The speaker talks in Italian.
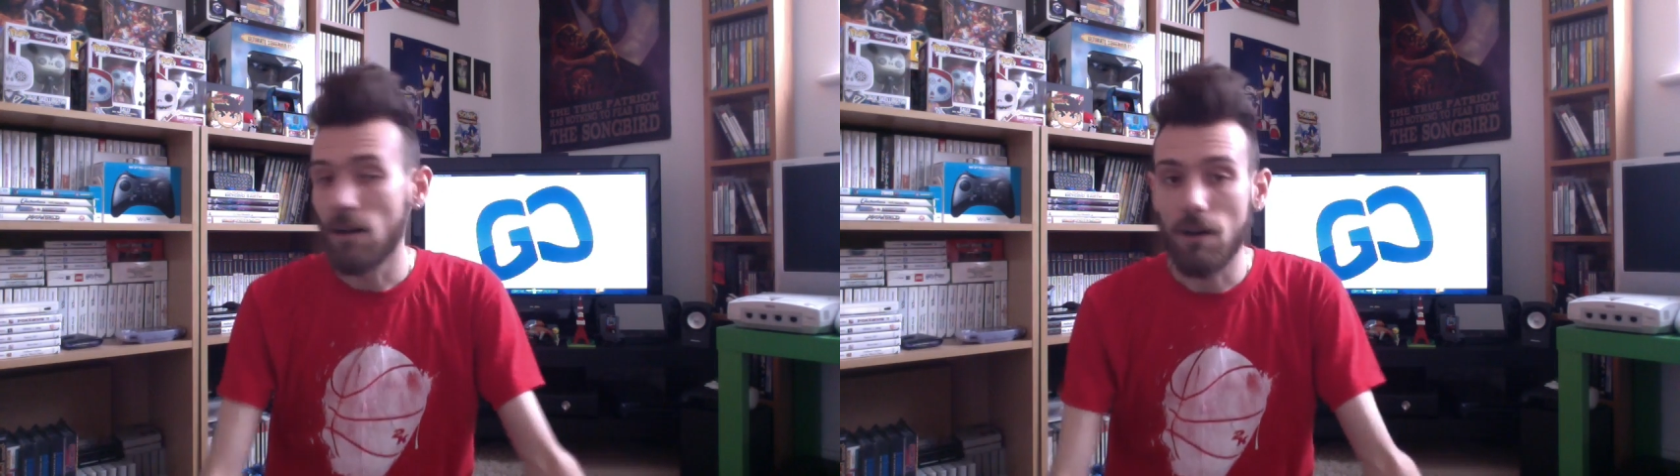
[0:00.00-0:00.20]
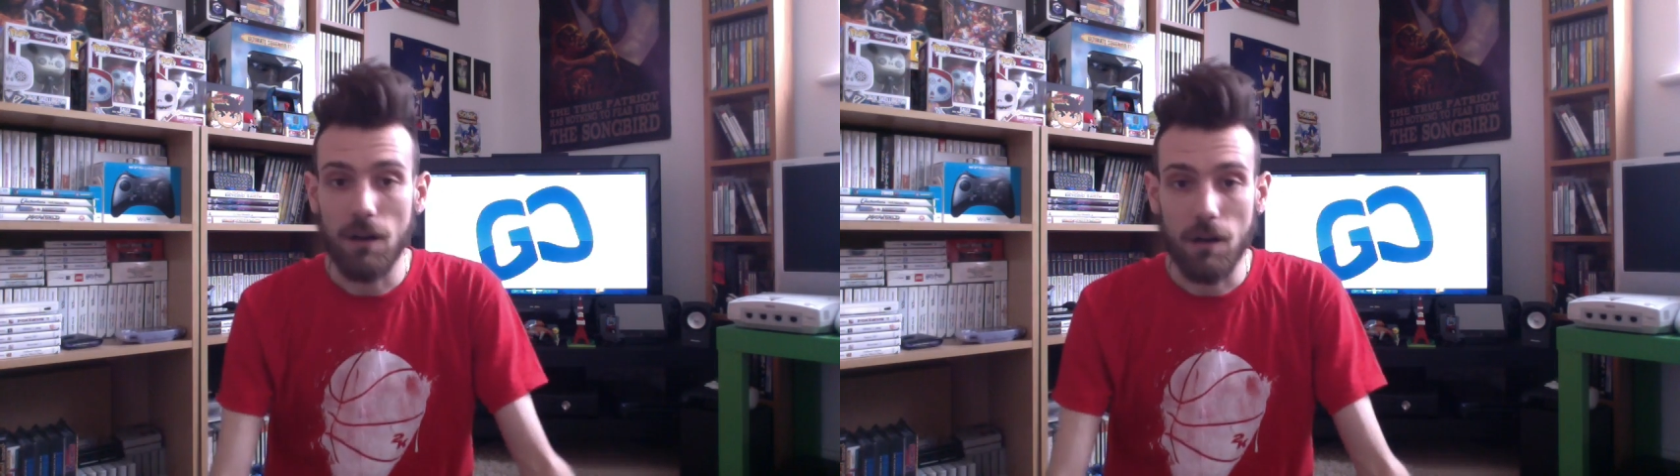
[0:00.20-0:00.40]

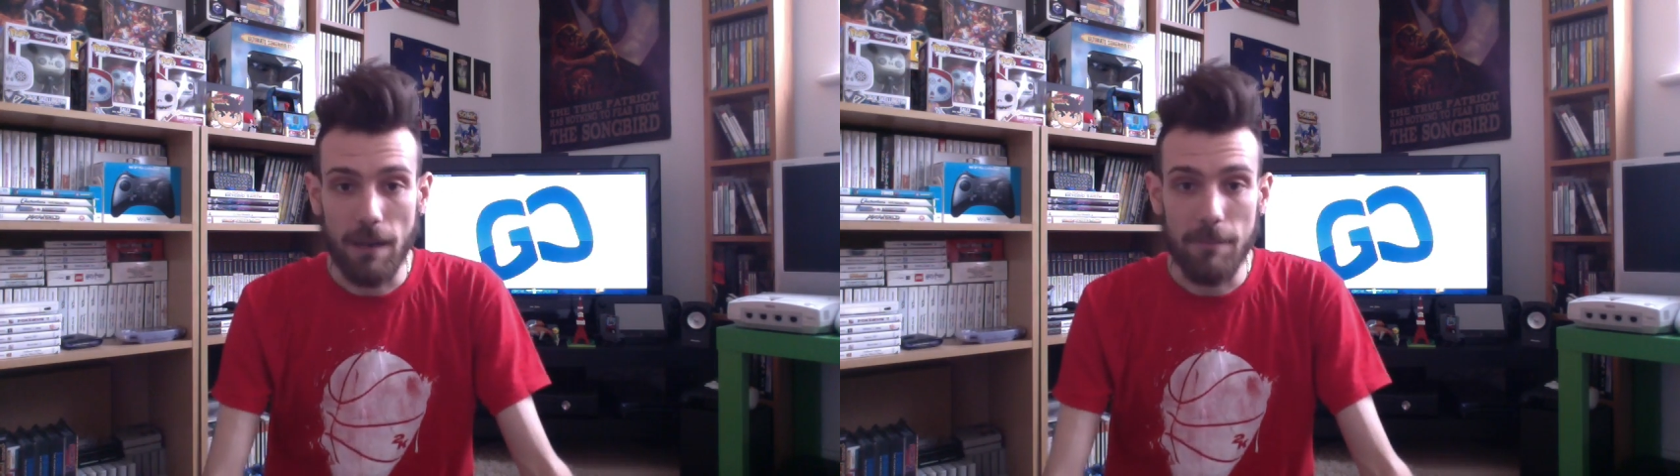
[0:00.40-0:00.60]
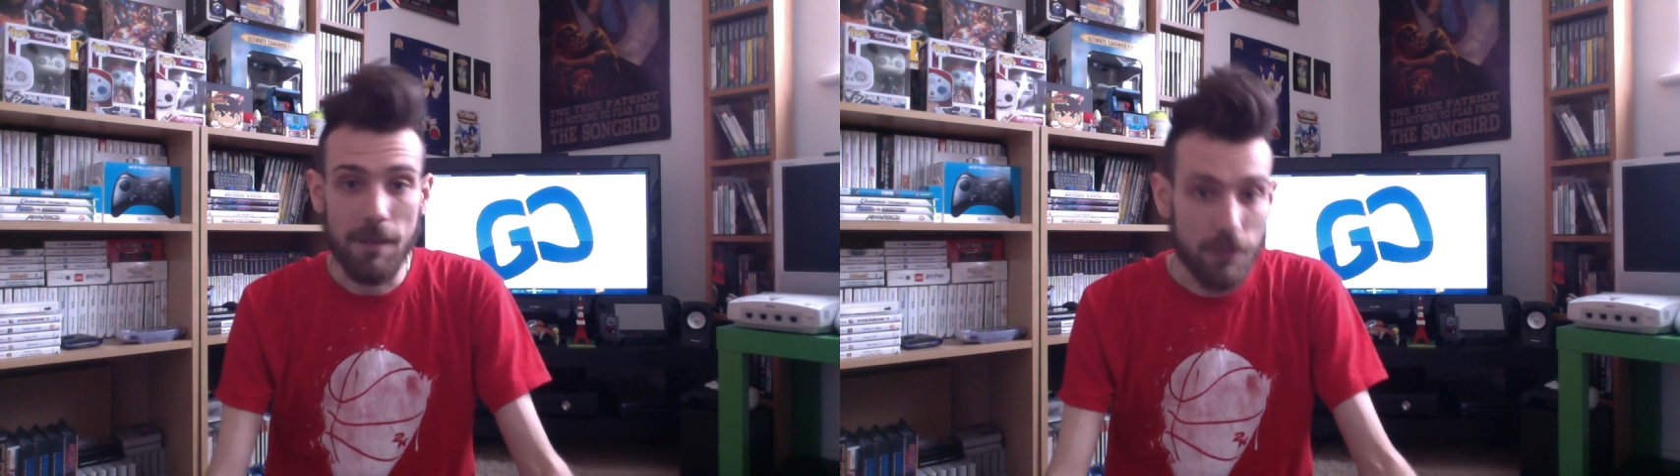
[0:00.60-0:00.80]
ho
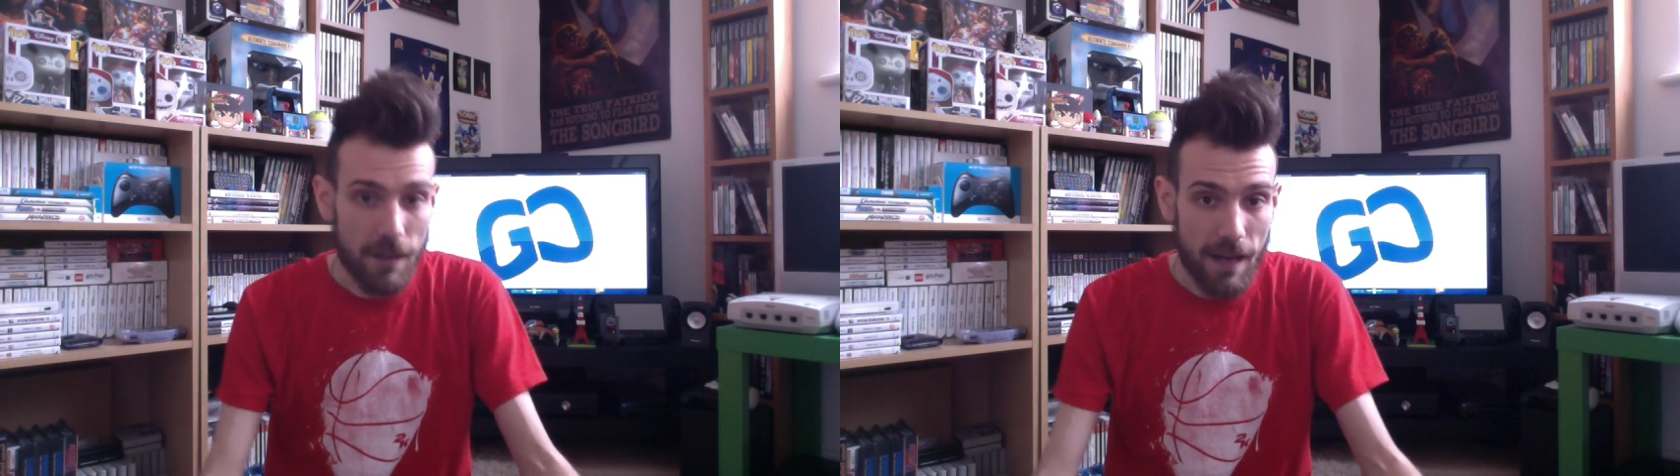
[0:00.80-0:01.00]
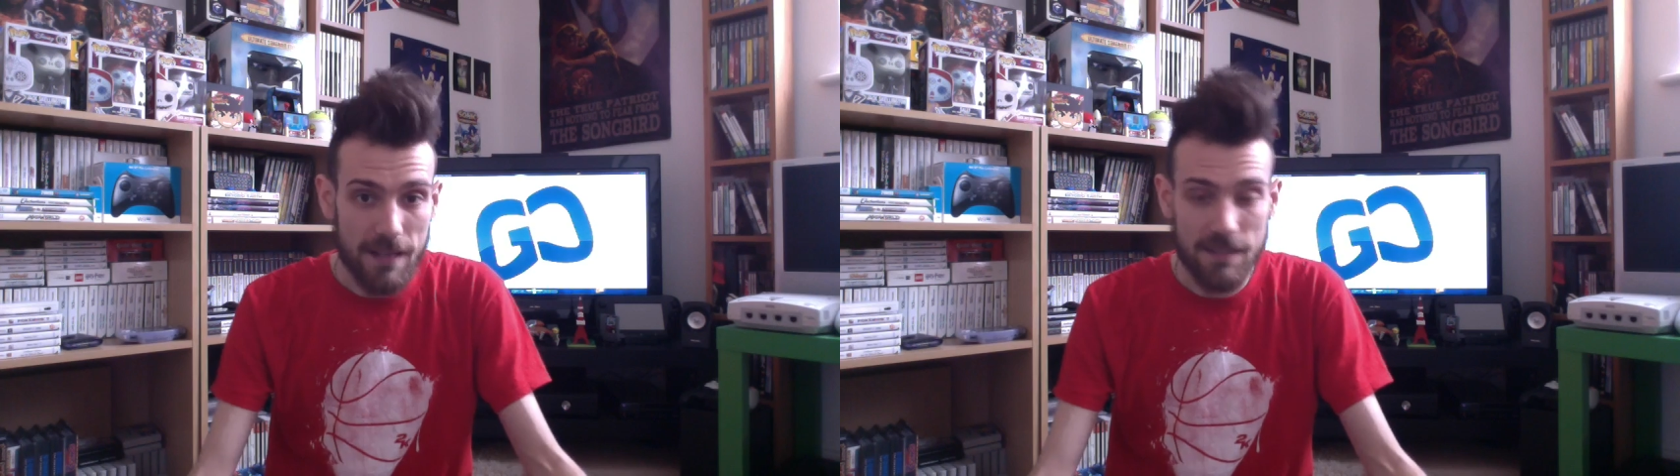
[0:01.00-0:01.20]
cambiato
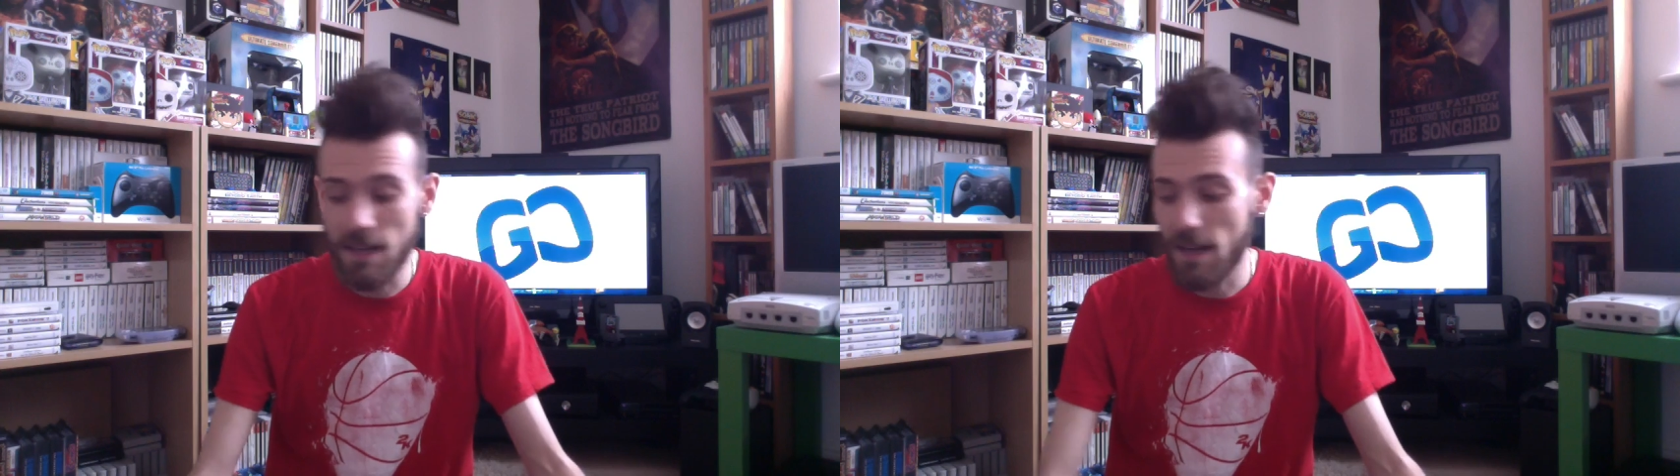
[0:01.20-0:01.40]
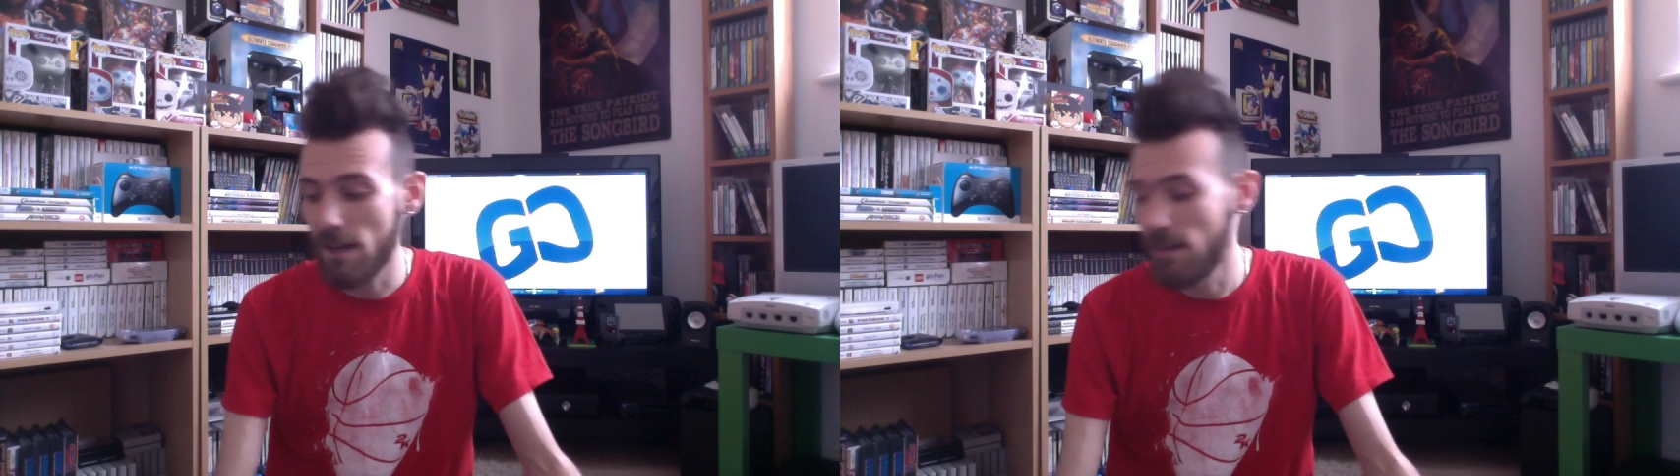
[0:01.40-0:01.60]
casa,